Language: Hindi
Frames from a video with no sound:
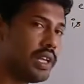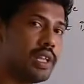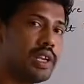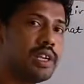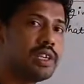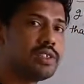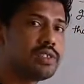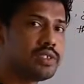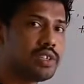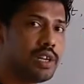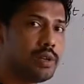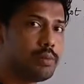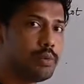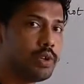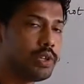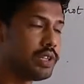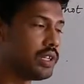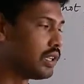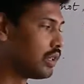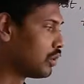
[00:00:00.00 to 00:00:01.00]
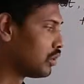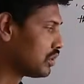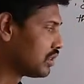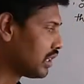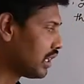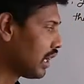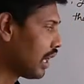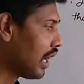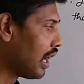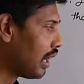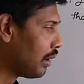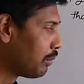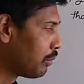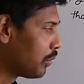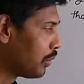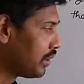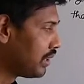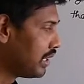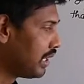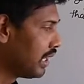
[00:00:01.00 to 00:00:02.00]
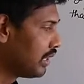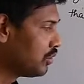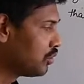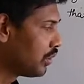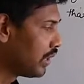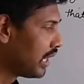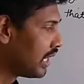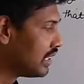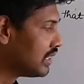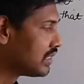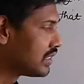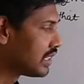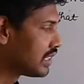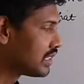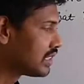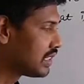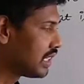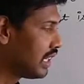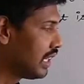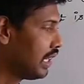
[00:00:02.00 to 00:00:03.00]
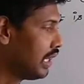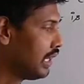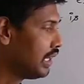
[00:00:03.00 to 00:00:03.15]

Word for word: इरेशनल बोलते हैं तो सर आपको ये जो आंसर से